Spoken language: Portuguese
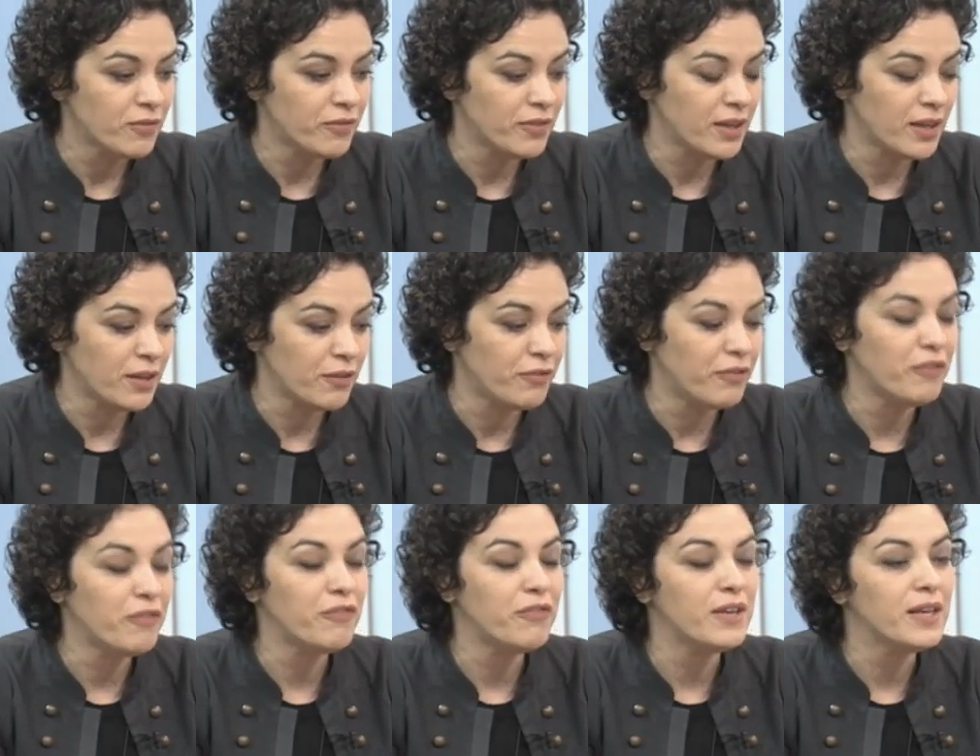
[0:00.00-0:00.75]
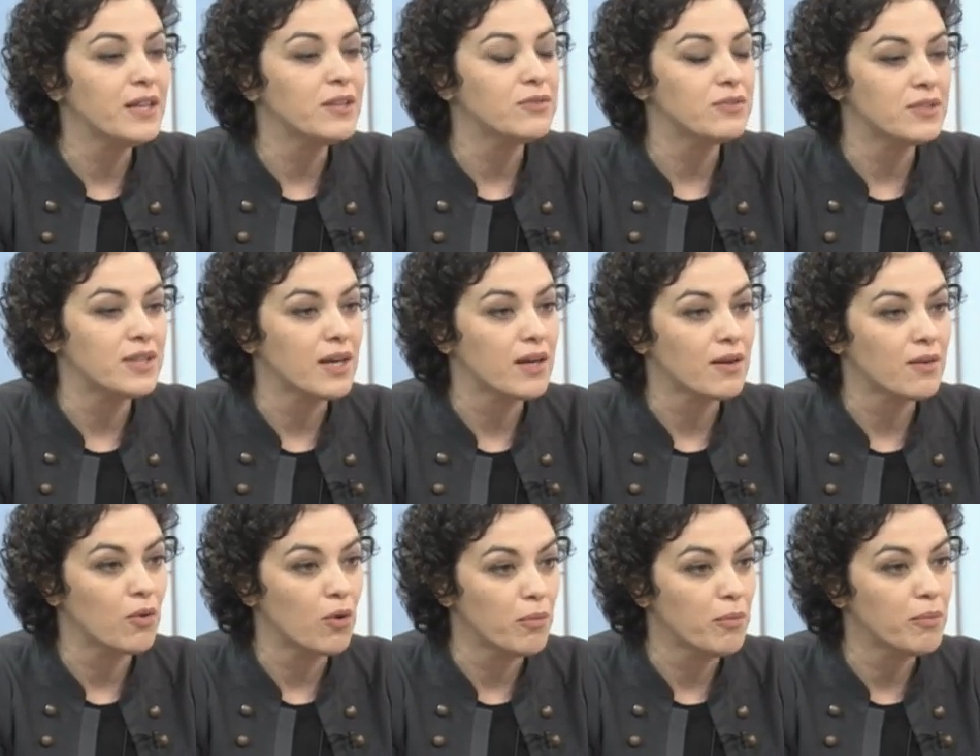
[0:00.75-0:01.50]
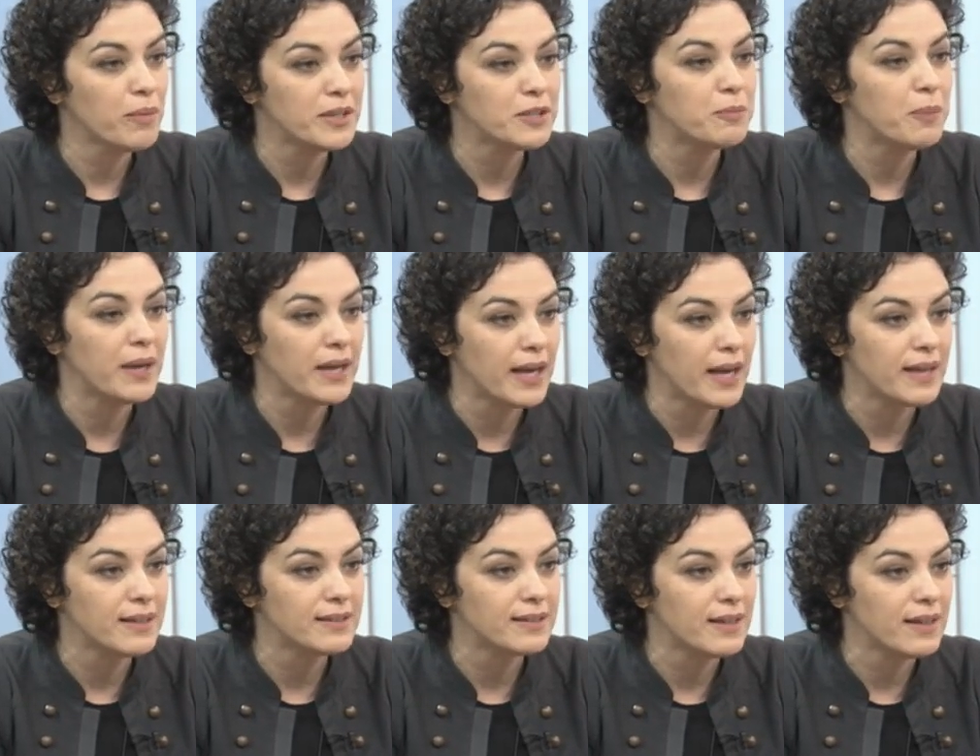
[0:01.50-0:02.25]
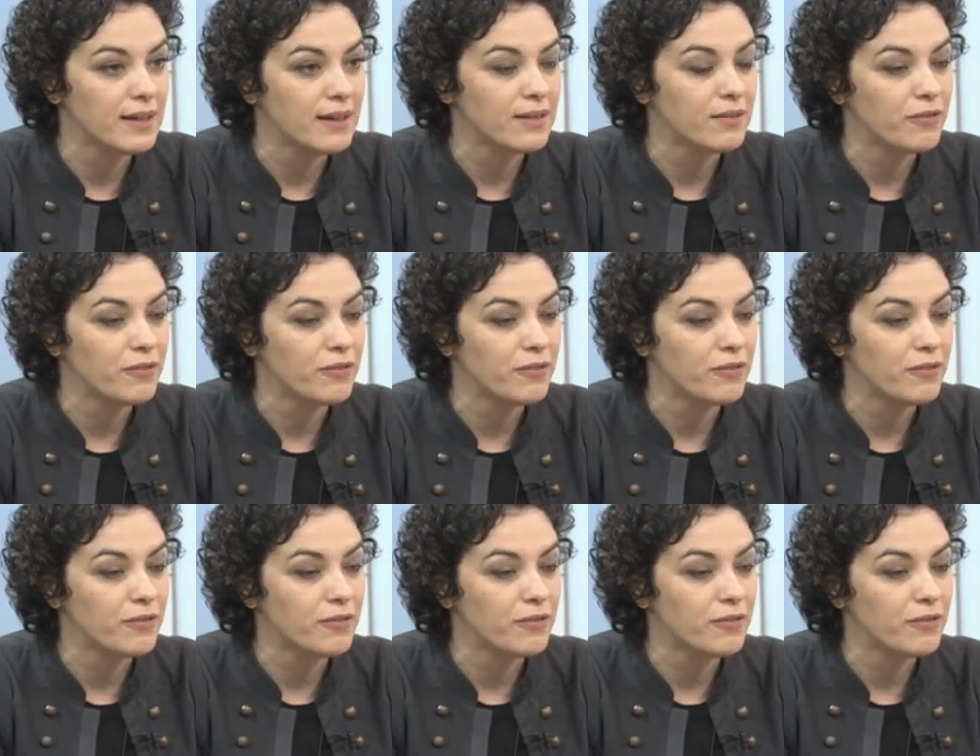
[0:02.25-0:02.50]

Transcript: é, vividos, né, como uma experiência